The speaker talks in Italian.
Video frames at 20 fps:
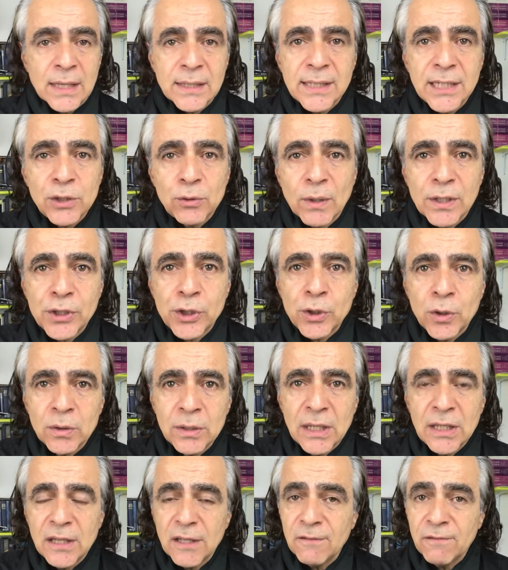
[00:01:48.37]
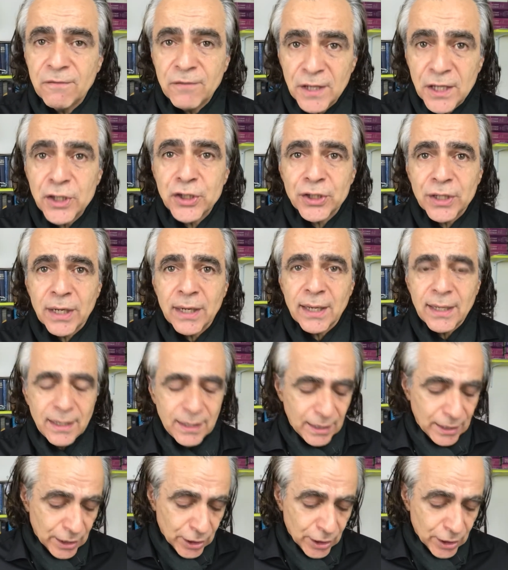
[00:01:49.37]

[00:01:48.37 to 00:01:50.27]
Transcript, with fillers: situazione difficile,